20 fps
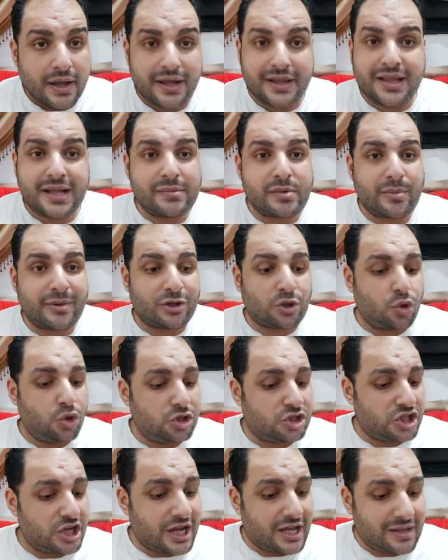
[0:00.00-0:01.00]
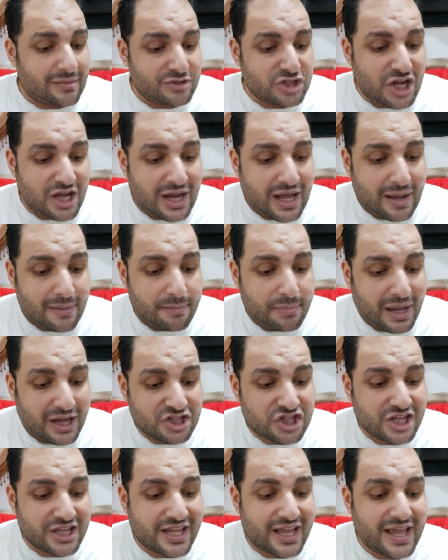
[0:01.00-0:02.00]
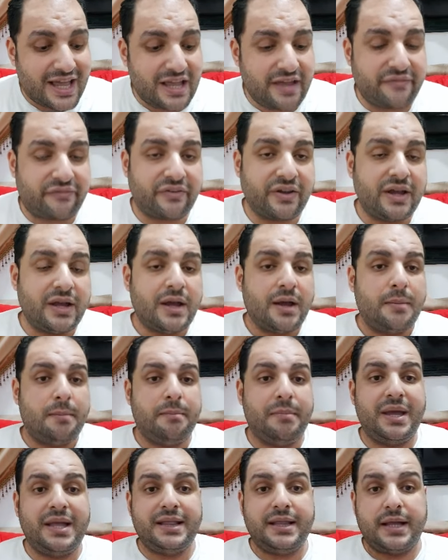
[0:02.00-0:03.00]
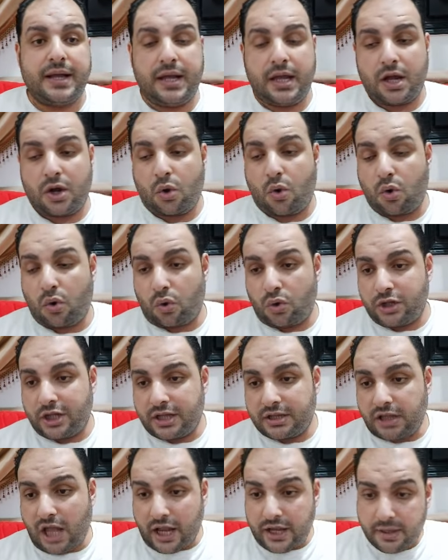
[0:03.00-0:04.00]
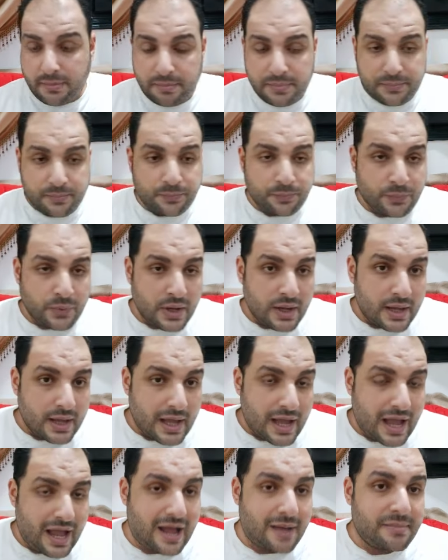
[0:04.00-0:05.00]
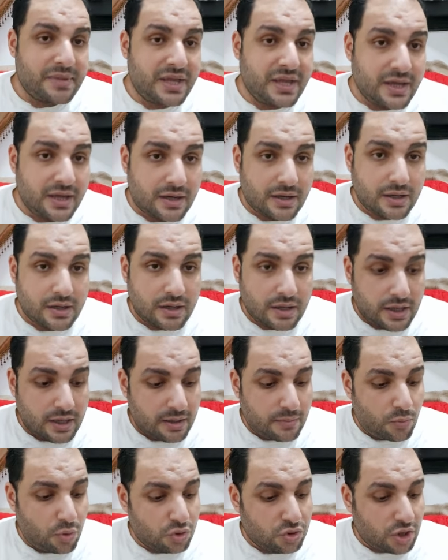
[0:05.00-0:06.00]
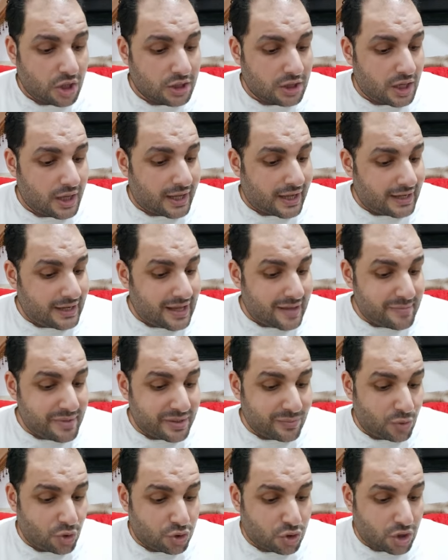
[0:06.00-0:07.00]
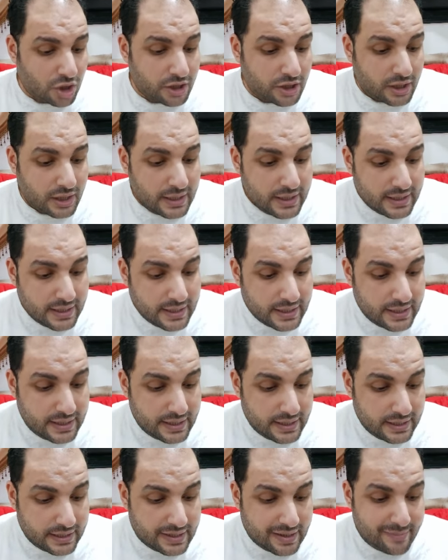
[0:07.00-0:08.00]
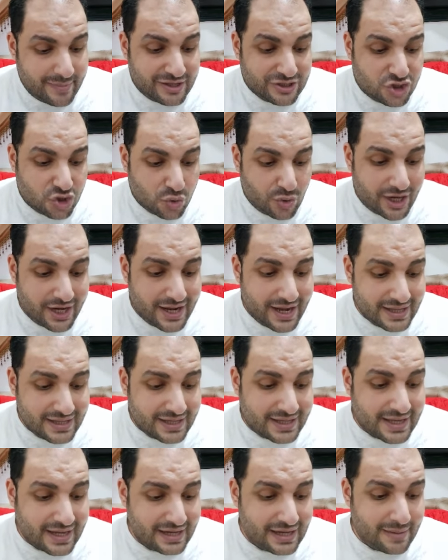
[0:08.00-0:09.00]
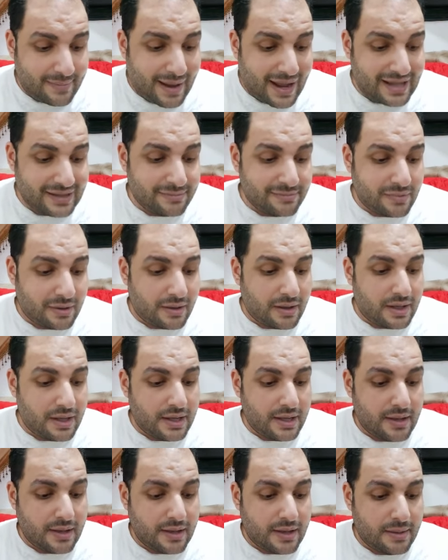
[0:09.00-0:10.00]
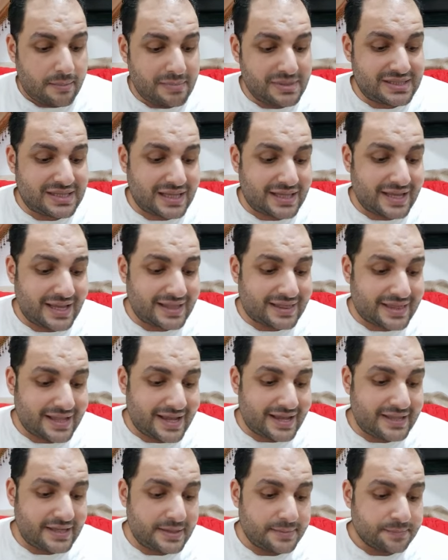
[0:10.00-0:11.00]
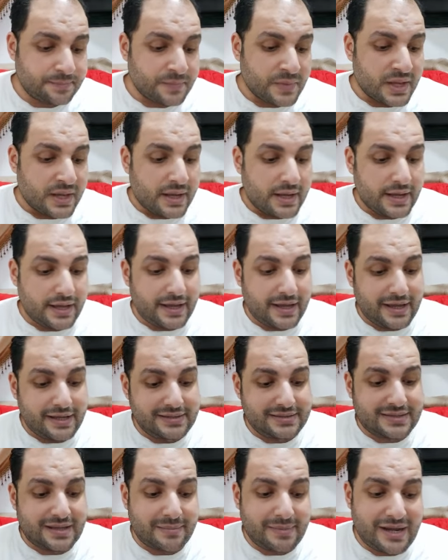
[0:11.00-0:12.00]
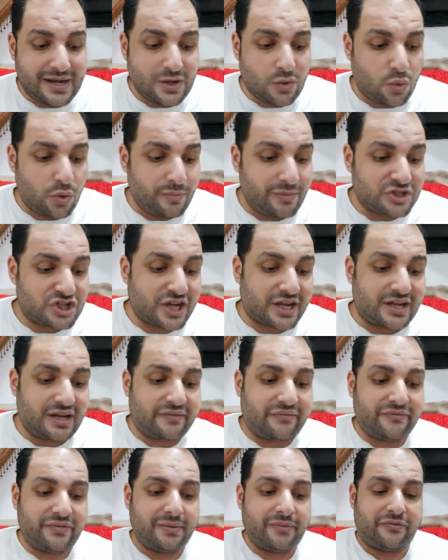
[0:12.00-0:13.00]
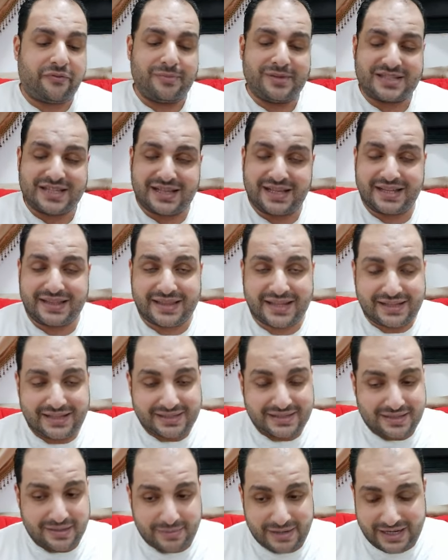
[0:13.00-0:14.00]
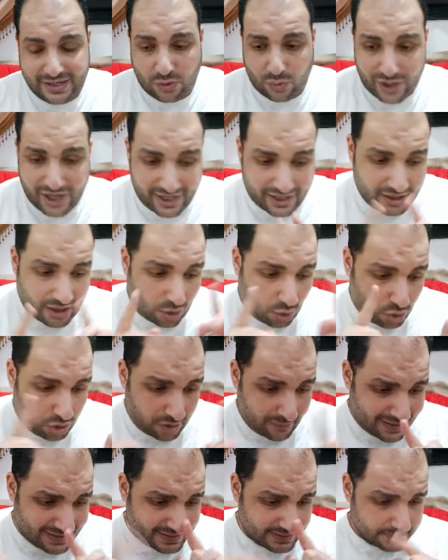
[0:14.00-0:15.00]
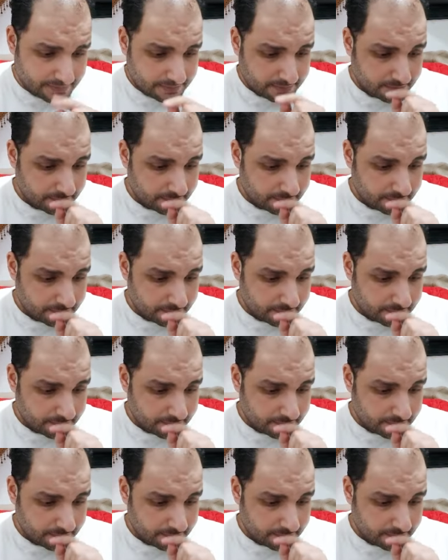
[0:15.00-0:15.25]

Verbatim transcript: انما ما تقولش انا مش هلعب عشان خايف من آه، كورونا طيب امير آه، مرتضى خلي امير مرتضى آه، كمان شويه هنتكلم عن ميزانيه نادي الزمالك والمشاكل اللي في ميزانيه نادي الزمالك ولكن هرد بس